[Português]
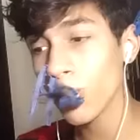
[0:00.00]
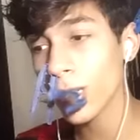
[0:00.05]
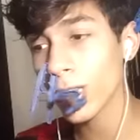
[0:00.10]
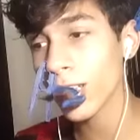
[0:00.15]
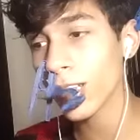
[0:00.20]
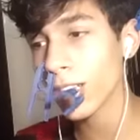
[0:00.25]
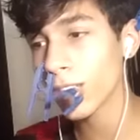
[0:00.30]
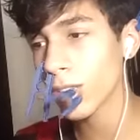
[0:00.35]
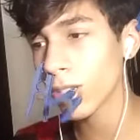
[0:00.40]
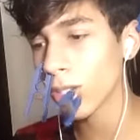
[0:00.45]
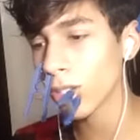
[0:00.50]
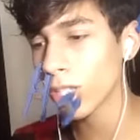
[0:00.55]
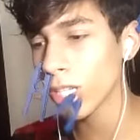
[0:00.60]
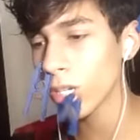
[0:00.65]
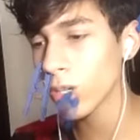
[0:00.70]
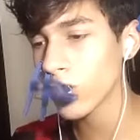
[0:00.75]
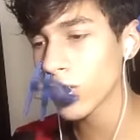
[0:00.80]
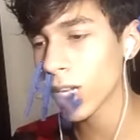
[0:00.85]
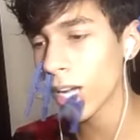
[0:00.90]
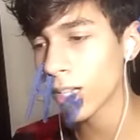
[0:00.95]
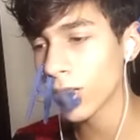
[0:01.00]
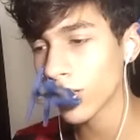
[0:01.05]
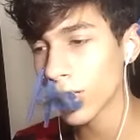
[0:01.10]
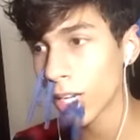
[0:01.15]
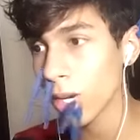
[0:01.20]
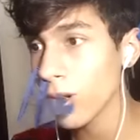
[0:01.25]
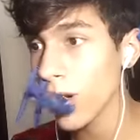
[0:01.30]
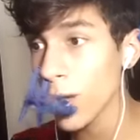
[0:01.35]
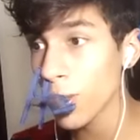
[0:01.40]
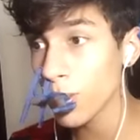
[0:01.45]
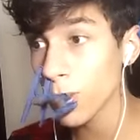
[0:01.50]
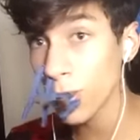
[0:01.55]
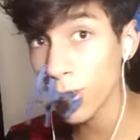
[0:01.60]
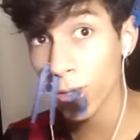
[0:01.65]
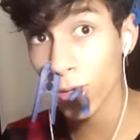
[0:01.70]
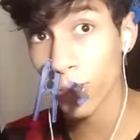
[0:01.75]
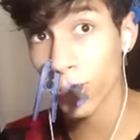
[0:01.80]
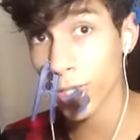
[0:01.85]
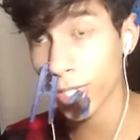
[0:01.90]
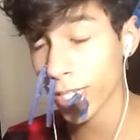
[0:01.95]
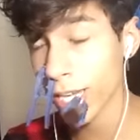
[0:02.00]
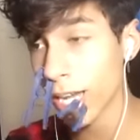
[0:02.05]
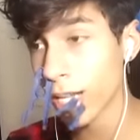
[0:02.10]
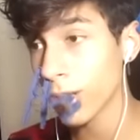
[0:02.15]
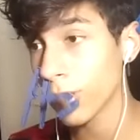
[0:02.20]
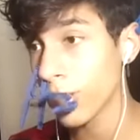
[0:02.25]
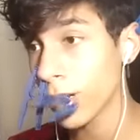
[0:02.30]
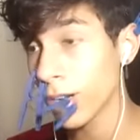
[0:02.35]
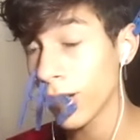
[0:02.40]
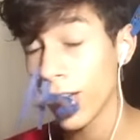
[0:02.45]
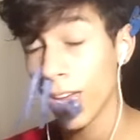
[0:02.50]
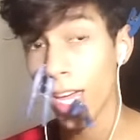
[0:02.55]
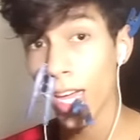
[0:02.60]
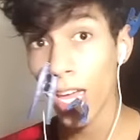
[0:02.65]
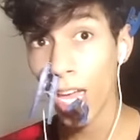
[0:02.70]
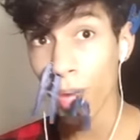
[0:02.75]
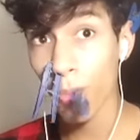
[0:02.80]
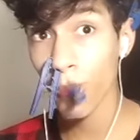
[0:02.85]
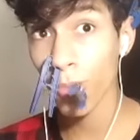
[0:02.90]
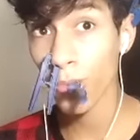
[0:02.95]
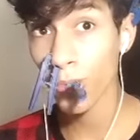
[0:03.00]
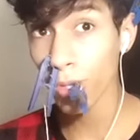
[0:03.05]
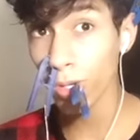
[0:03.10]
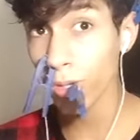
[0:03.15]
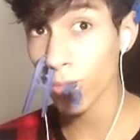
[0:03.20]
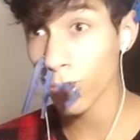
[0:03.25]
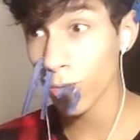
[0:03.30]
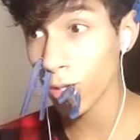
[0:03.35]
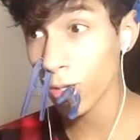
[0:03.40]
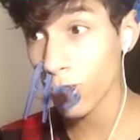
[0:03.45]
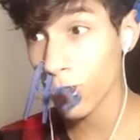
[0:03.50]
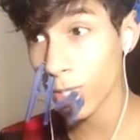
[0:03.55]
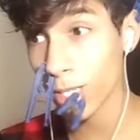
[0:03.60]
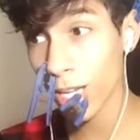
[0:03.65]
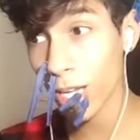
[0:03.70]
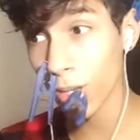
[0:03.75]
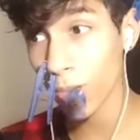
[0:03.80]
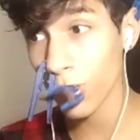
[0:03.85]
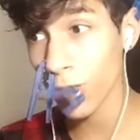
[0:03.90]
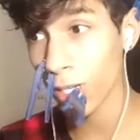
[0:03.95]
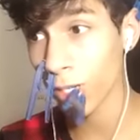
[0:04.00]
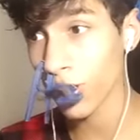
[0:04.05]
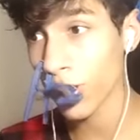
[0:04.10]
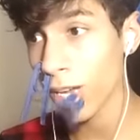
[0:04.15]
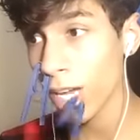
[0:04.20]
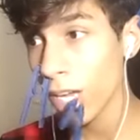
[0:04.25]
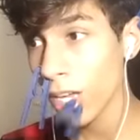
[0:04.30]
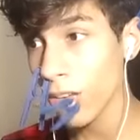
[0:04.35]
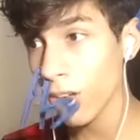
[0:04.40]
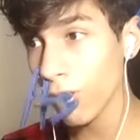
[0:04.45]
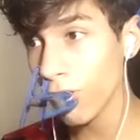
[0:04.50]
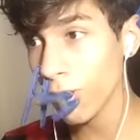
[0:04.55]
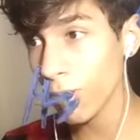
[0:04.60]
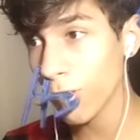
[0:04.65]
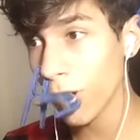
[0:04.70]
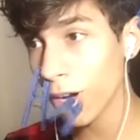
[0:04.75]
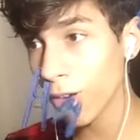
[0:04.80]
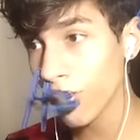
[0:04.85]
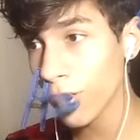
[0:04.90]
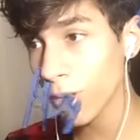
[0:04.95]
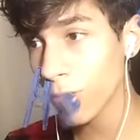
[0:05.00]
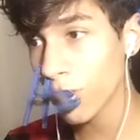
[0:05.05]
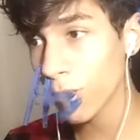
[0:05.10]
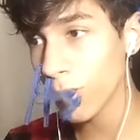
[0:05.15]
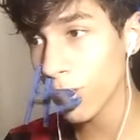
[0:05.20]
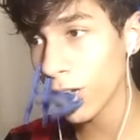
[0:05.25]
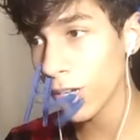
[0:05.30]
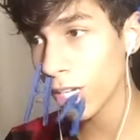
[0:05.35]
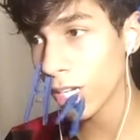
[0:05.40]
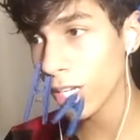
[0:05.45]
pesado assim, eu não teria usado, sério. É muito pesado, mano. É muito, muito pesado mesmo. Enfim, bora vindo pro meio